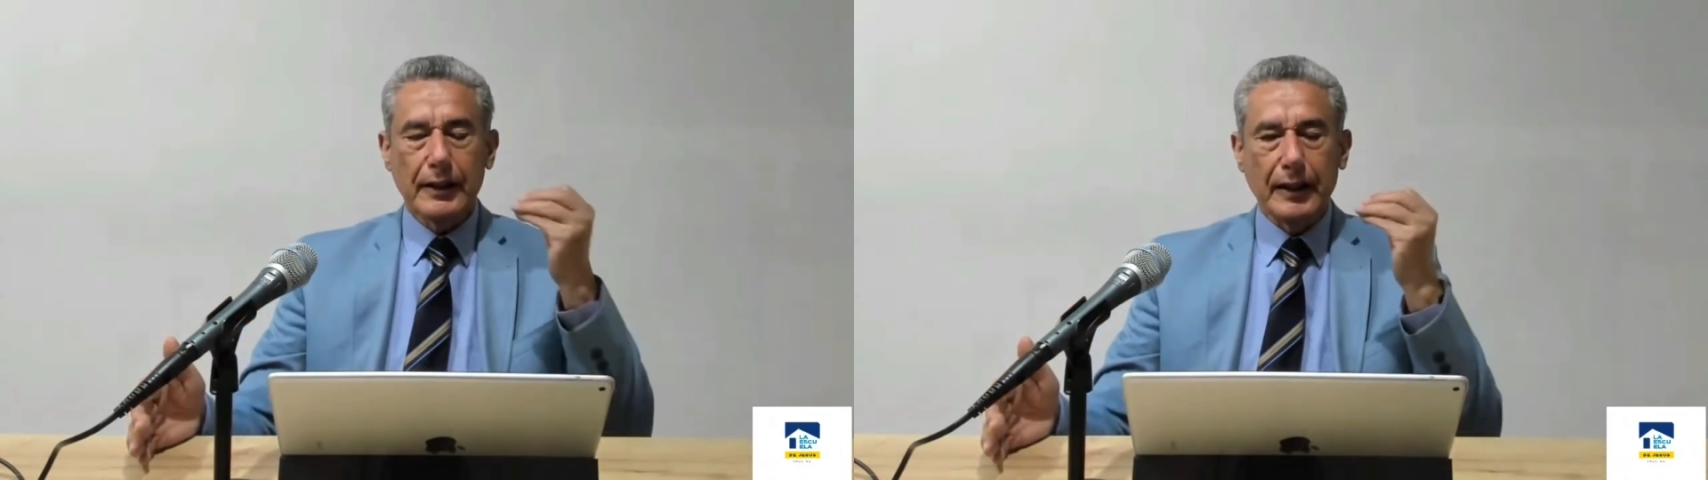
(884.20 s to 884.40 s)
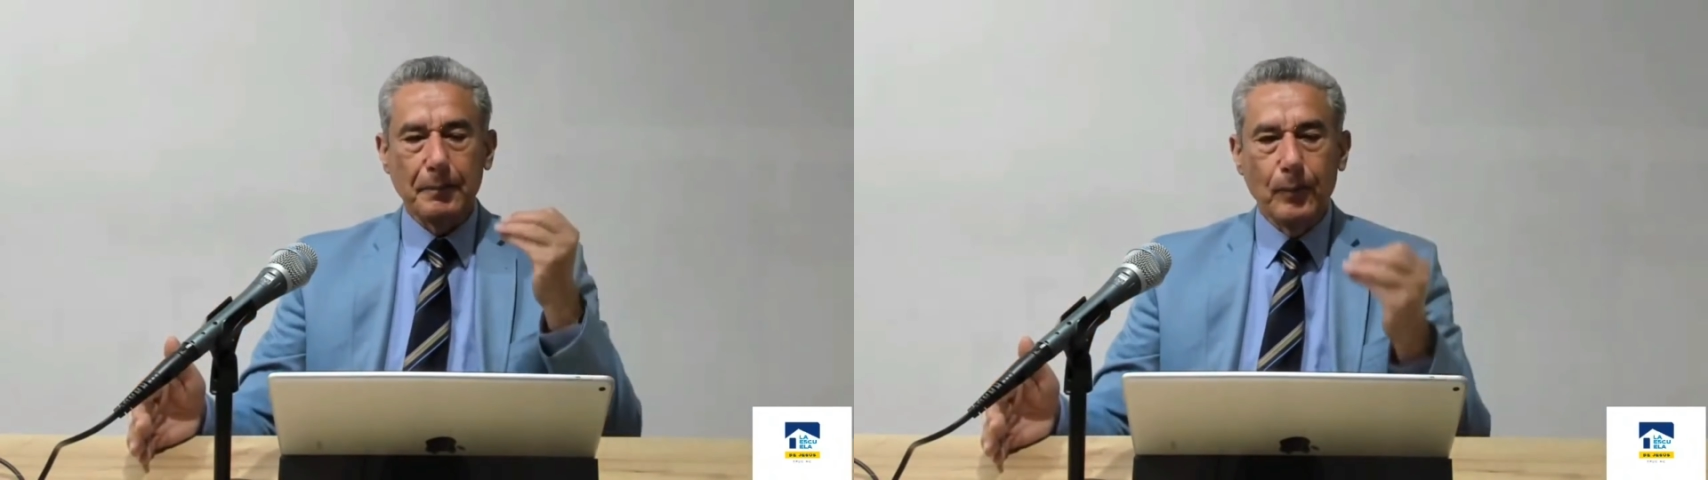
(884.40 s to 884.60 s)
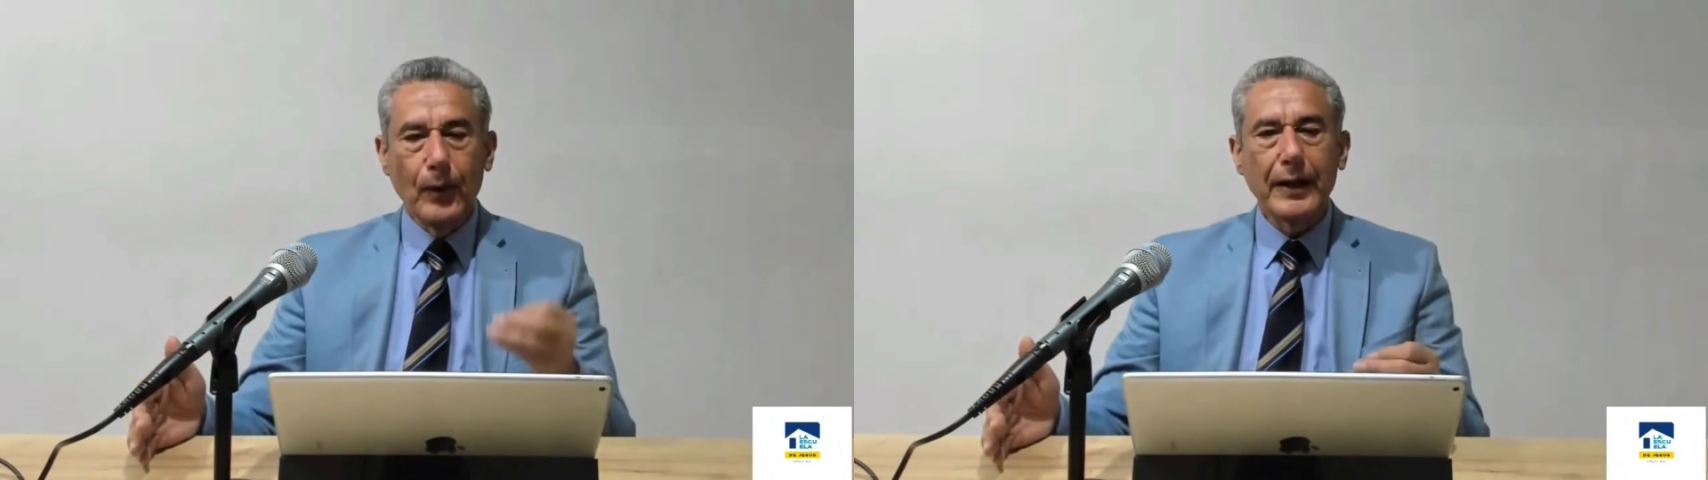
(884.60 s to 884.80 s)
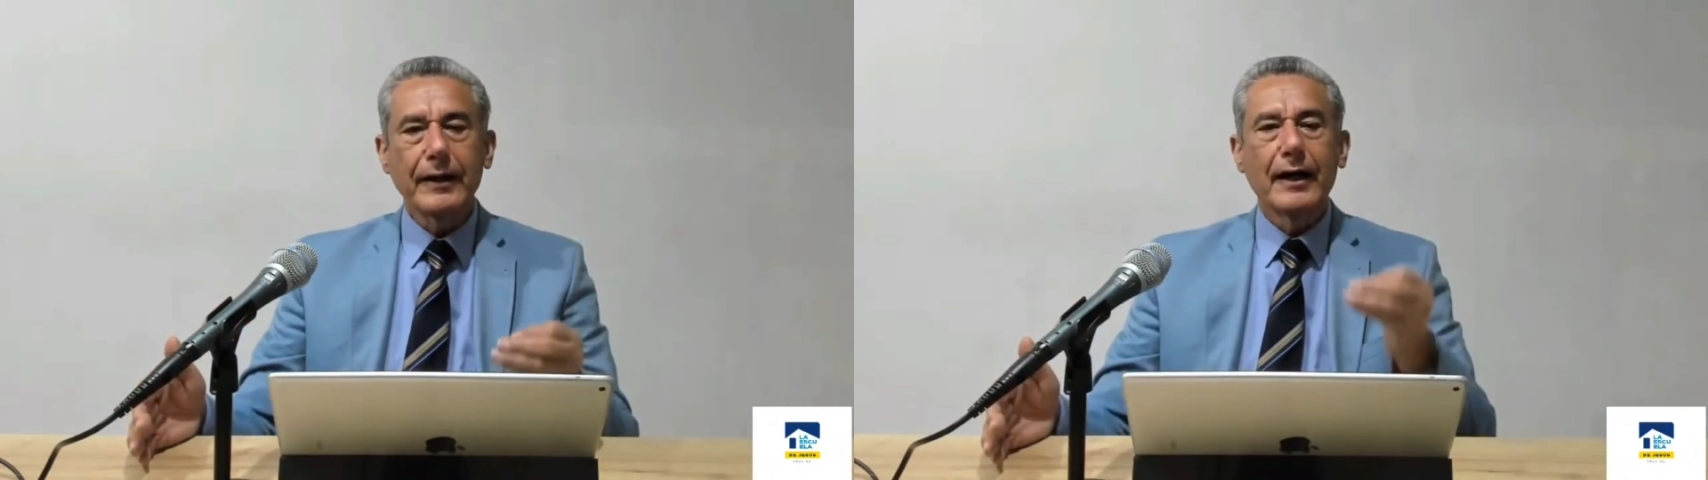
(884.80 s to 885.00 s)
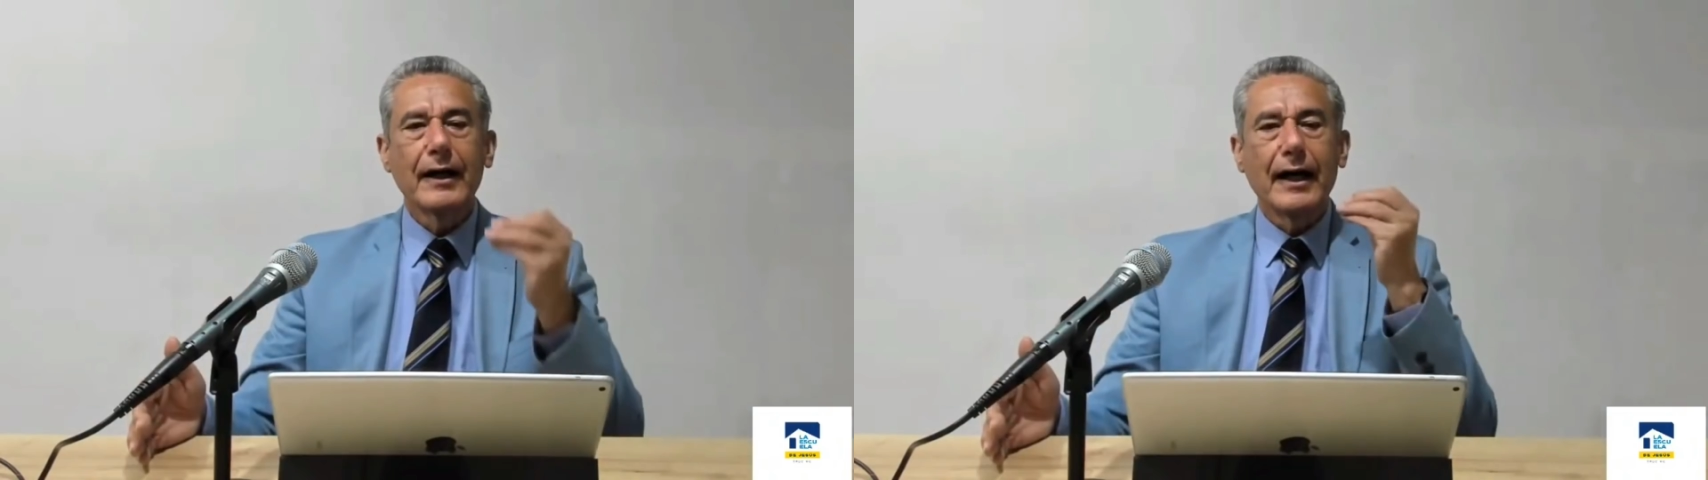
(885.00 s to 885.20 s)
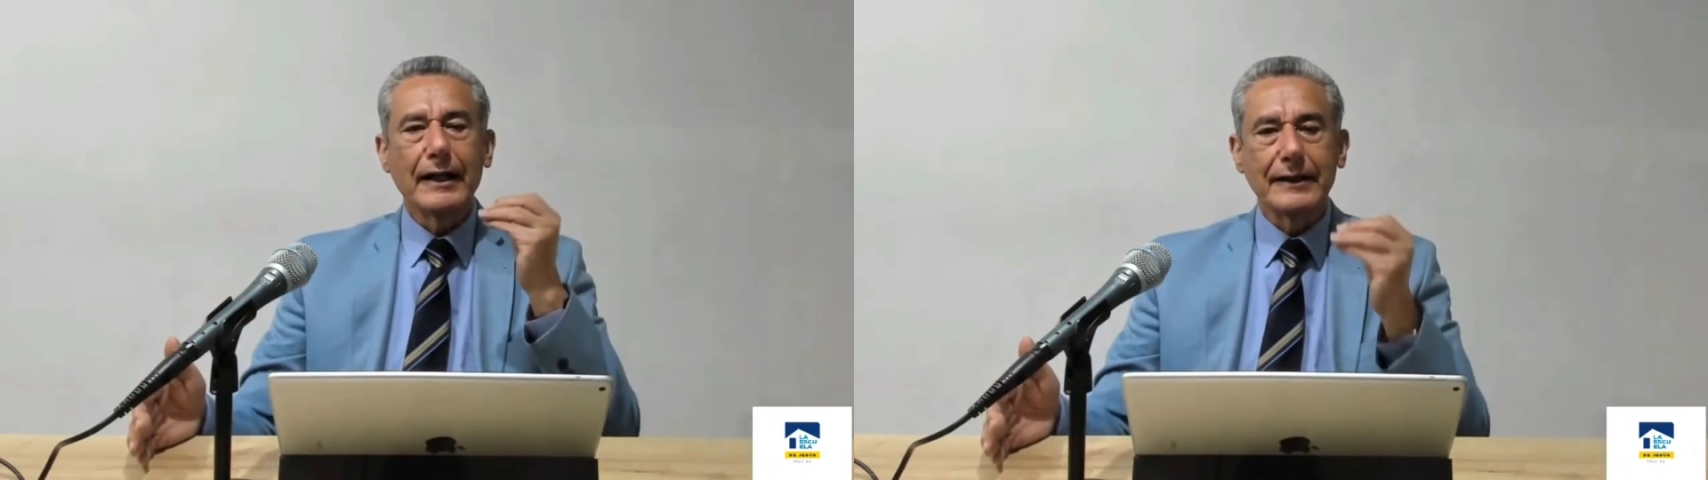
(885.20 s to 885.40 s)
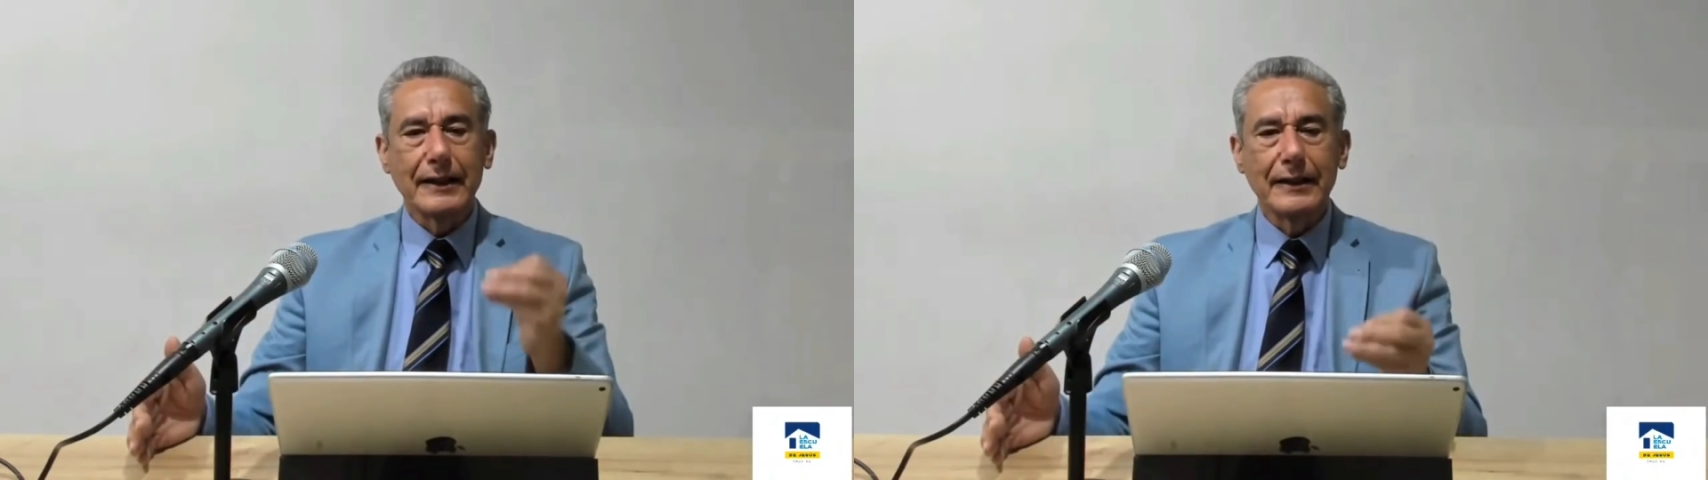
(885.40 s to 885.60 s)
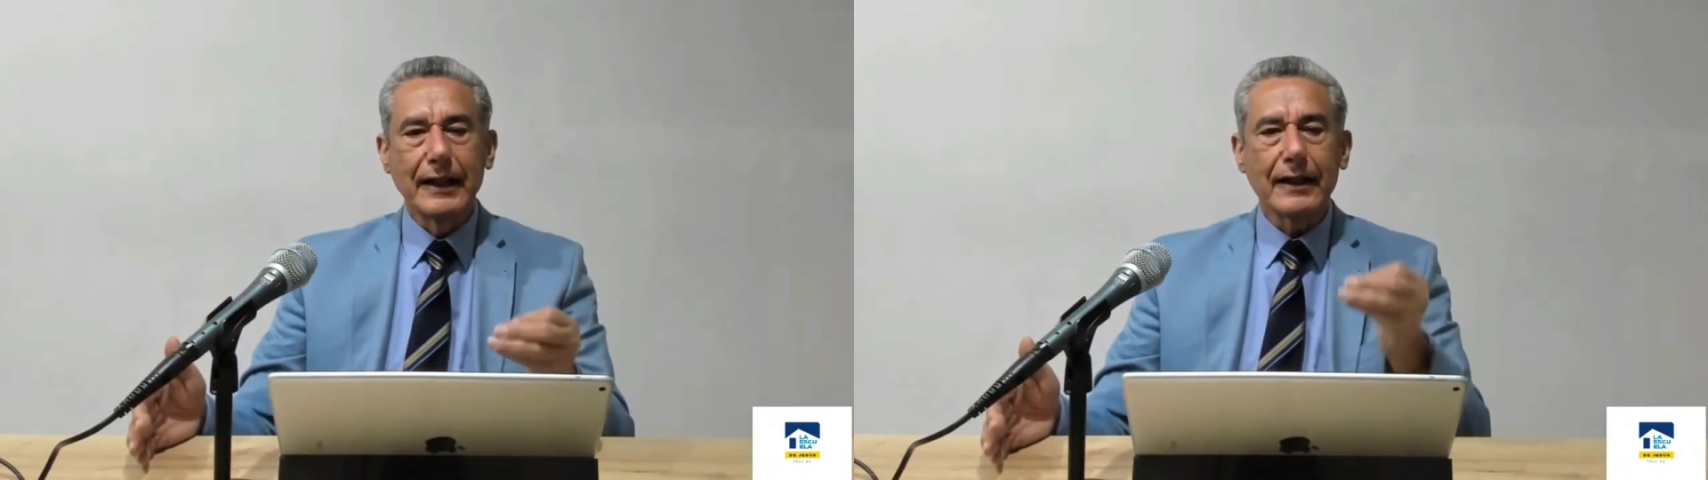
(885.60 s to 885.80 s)
que pueda
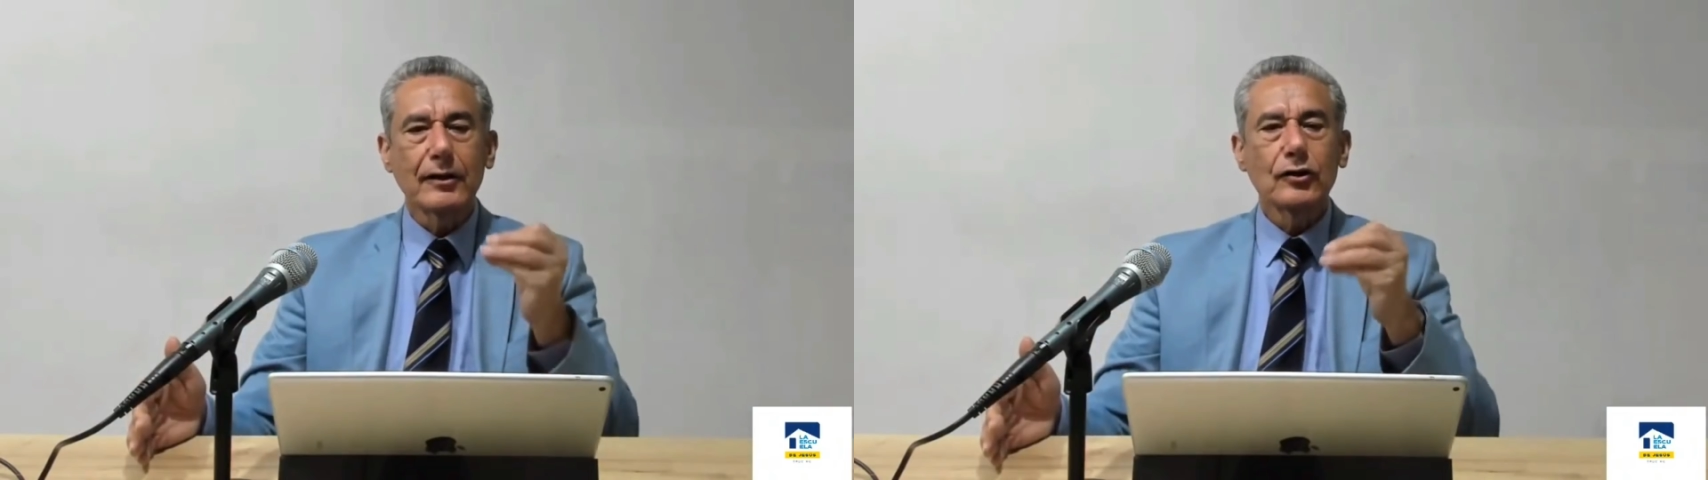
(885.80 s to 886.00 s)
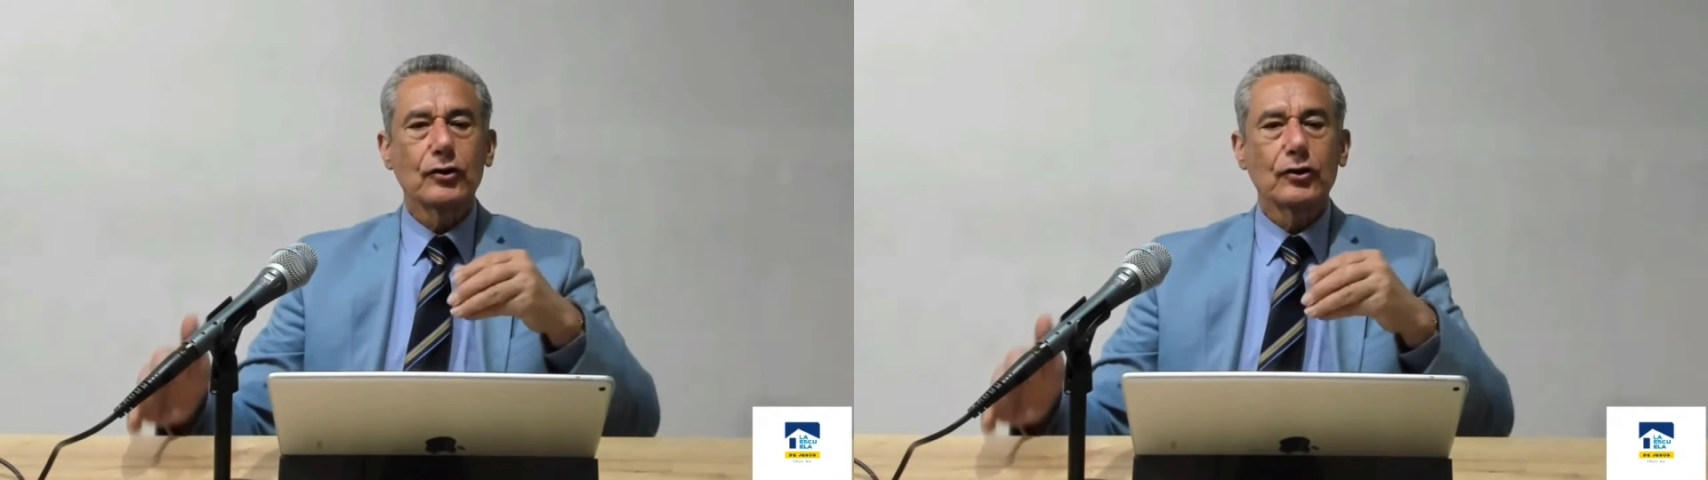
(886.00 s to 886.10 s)
atender